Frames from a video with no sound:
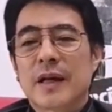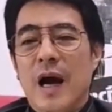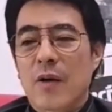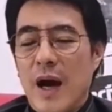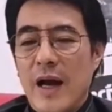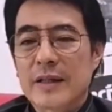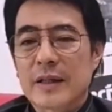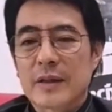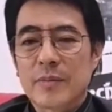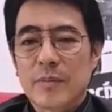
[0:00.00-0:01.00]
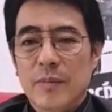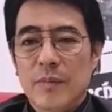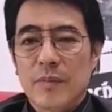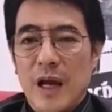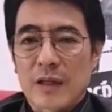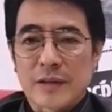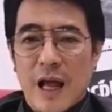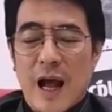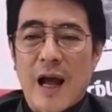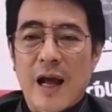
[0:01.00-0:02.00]
ก้าวไกลจะรัก
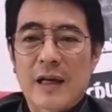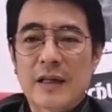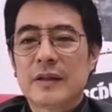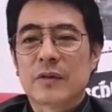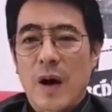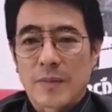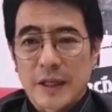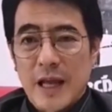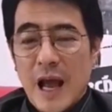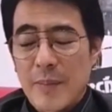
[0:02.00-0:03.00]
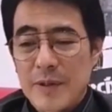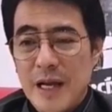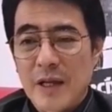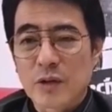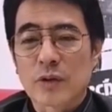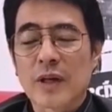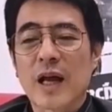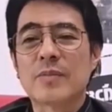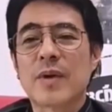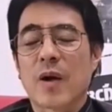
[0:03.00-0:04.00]
ษาความศรัทธาประชาชนได้
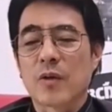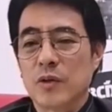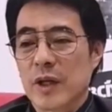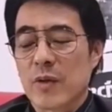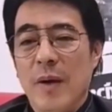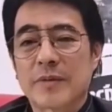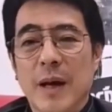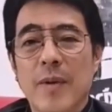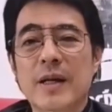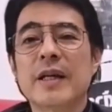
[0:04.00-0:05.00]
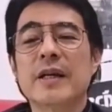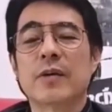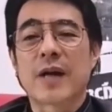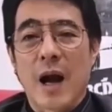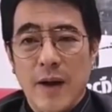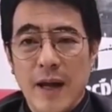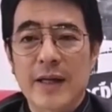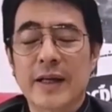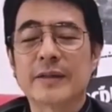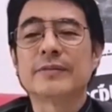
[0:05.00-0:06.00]
หรือเปล่าอยู่ที่ความสามัคคีของก้าวไกล
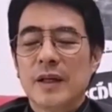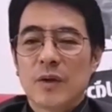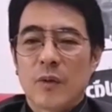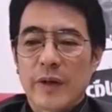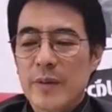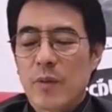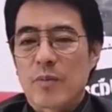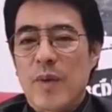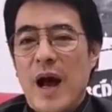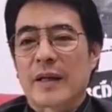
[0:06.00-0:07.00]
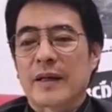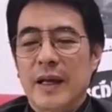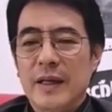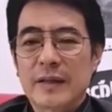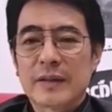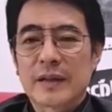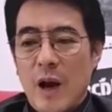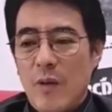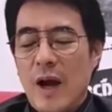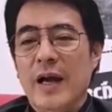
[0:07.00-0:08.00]
เองวันนี้บทบาทใน
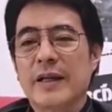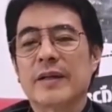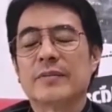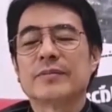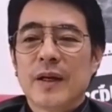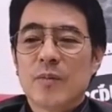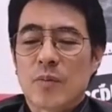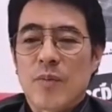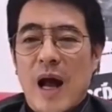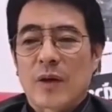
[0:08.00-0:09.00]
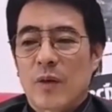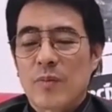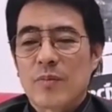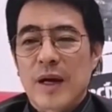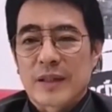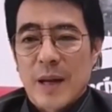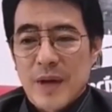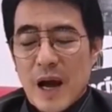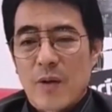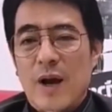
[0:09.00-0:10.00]
ก้าวไกลเนี่ยบทบาทของแม่ทัพ
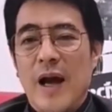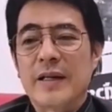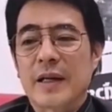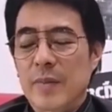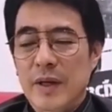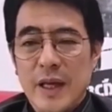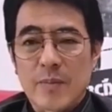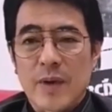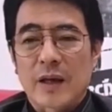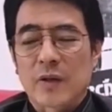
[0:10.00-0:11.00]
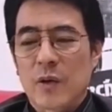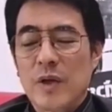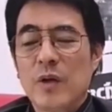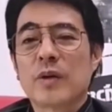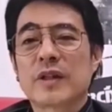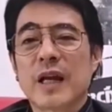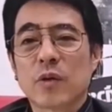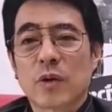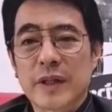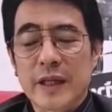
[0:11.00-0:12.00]
ก้าวไกลยังไม่เข้มแข็งเราไม่รู้ใช่
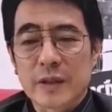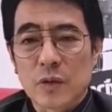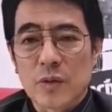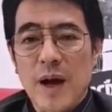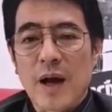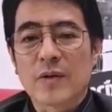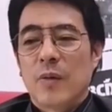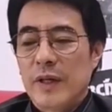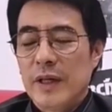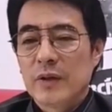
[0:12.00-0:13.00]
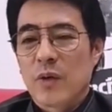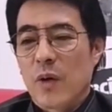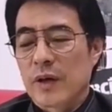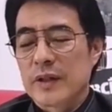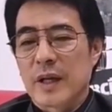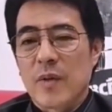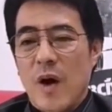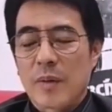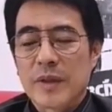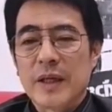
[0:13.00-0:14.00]
ตัวจริงอยู่หรือเปล่าวันนี้ทุกคนก็ยังม
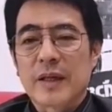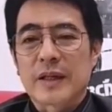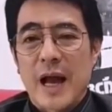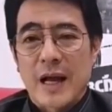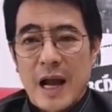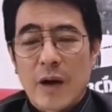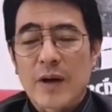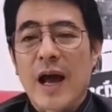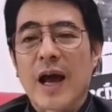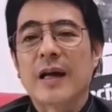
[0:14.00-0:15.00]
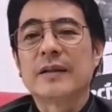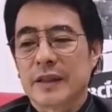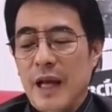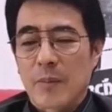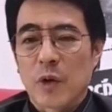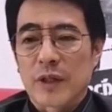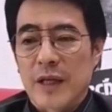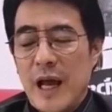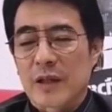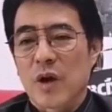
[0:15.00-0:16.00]
องไปที่คณะก้าวหน้าที่นำโดยธ
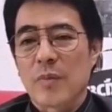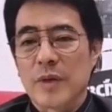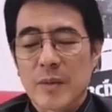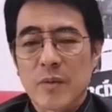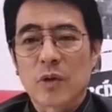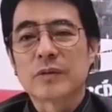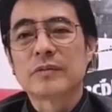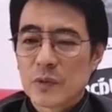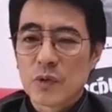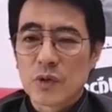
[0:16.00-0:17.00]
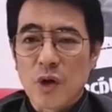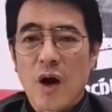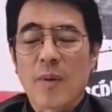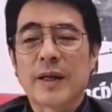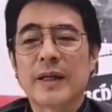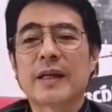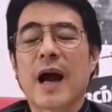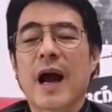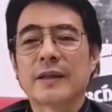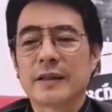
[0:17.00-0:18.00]
นาธร ปิยบุตรคุณช่อ พรรณิ
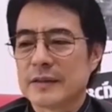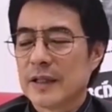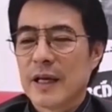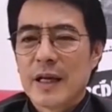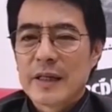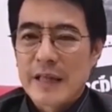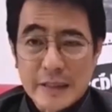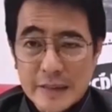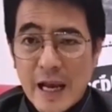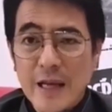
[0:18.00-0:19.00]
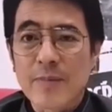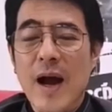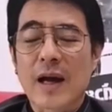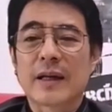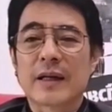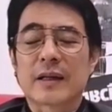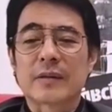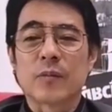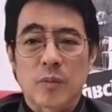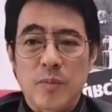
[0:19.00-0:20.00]
กาซึ่งชัดเจนมากใน
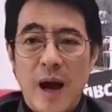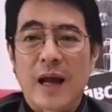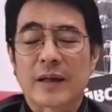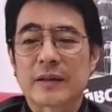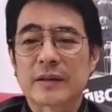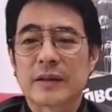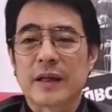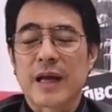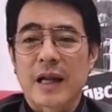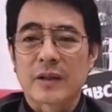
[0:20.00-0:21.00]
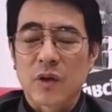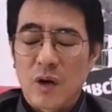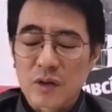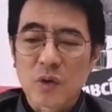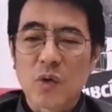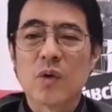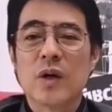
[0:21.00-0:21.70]
บทบาทในการต่อสู้